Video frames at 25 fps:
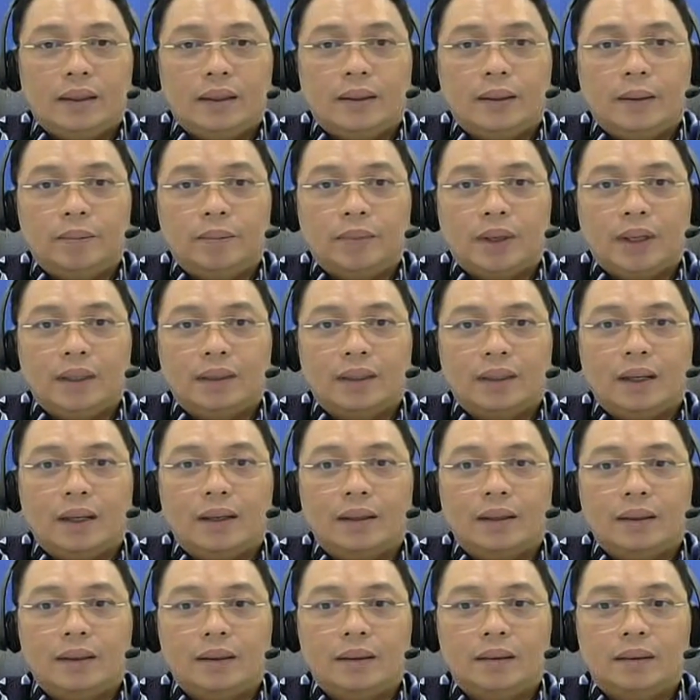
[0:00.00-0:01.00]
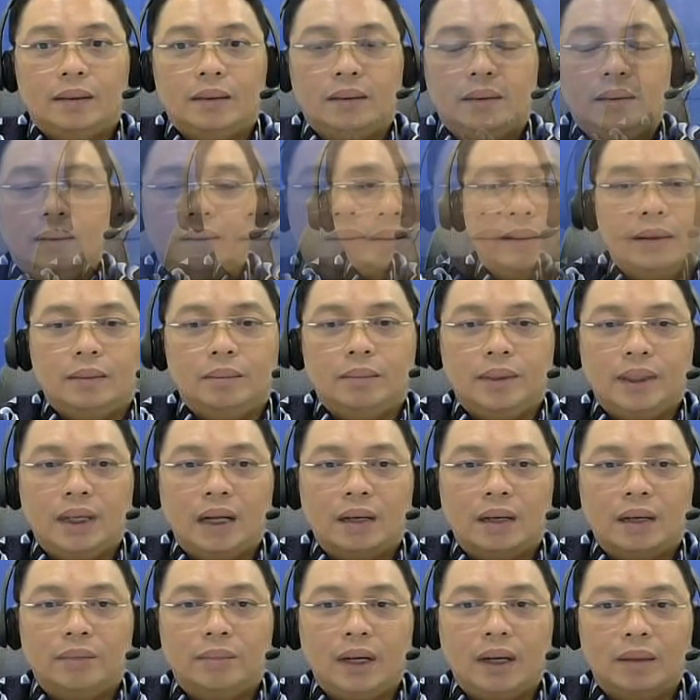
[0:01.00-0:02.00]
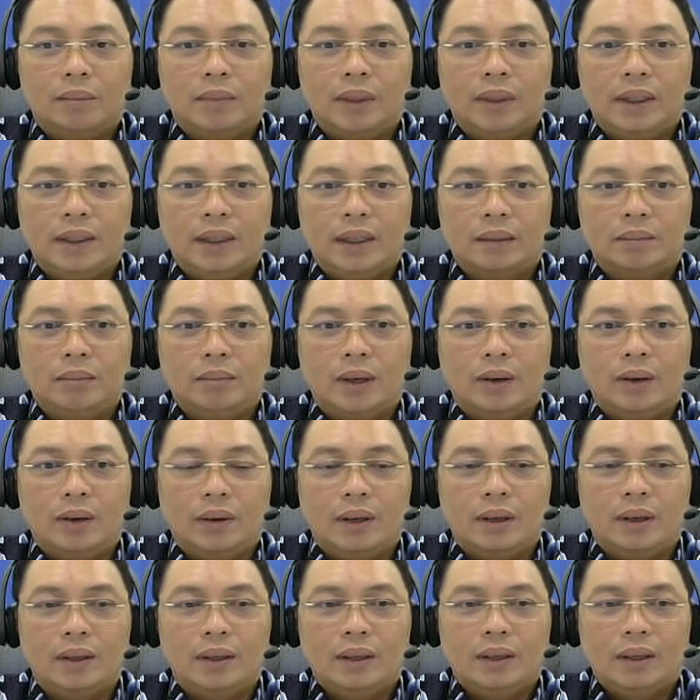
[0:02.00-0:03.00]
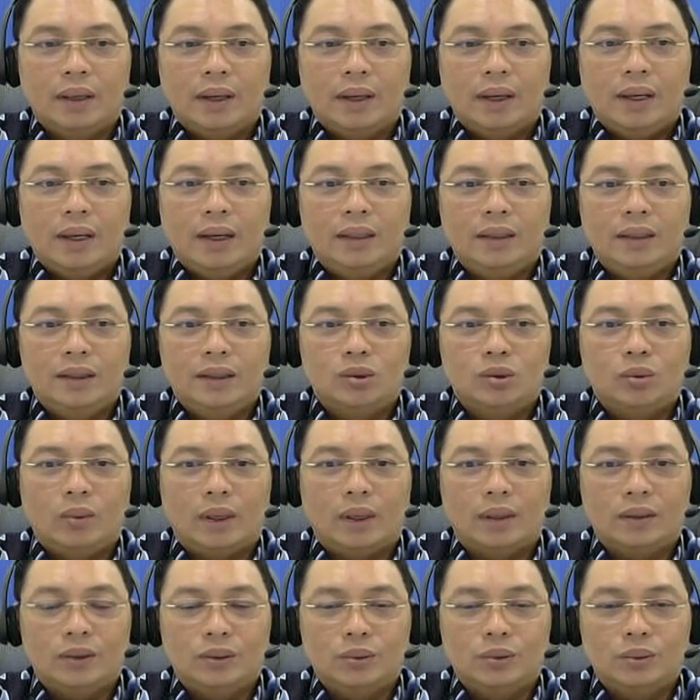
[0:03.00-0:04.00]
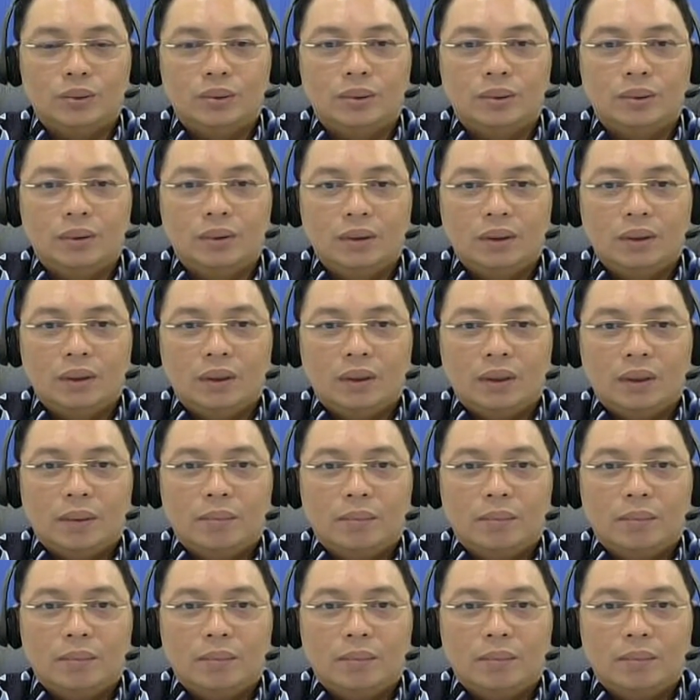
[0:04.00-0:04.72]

Um, kita eh, benar-benar uh, melihat bahwa ini suatu